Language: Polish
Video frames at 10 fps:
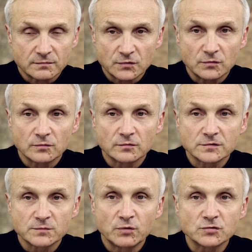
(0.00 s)
To
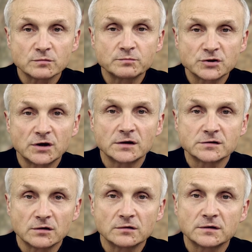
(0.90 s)
sposób
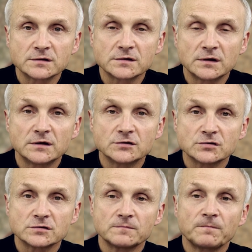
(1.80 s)
przyjęcia od nas
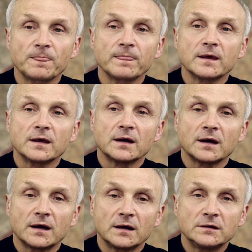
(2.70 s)
zależy,
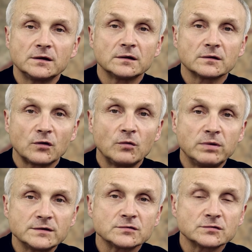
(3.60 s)
a nie
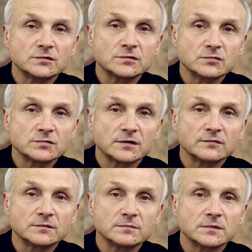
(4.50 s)
obecność Chrystusa w
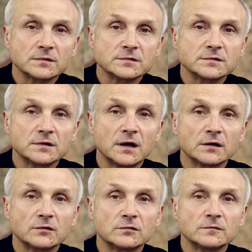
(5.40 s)
tym
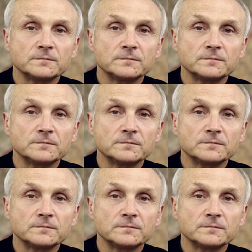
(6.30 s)
znaku.